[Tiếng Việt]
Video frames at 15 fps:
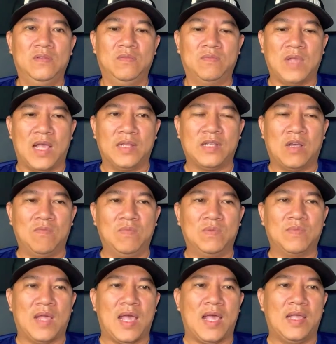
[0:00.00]
chúng ta sống
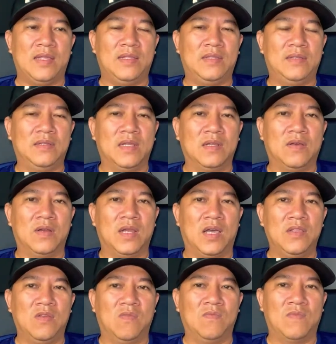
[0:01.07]
chúng ta đừng có
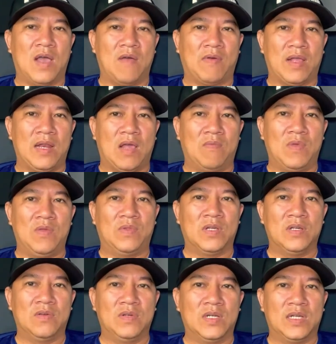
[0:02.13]
lợi dụng vào cái lòng yêu
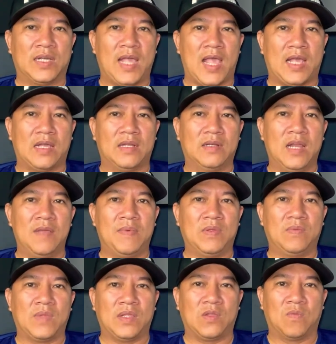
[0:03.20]
thương của người khác để mà
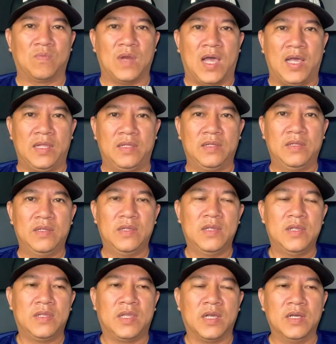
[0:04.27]
chúng ta trục lợi
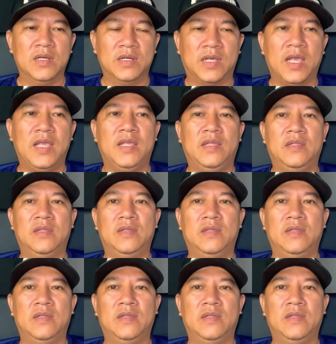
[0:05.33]
trừ khi